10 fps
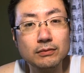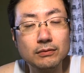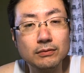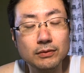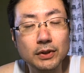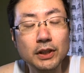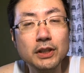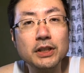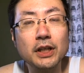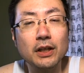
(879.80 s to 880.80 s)
うんいい
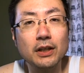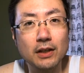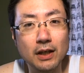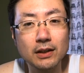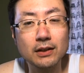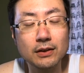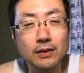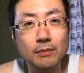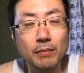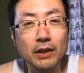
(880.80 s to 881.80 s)
んじゃないかな
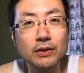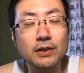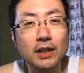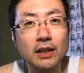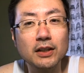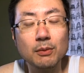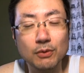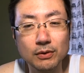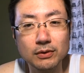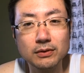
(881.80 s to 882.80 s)
バッグくらい買っても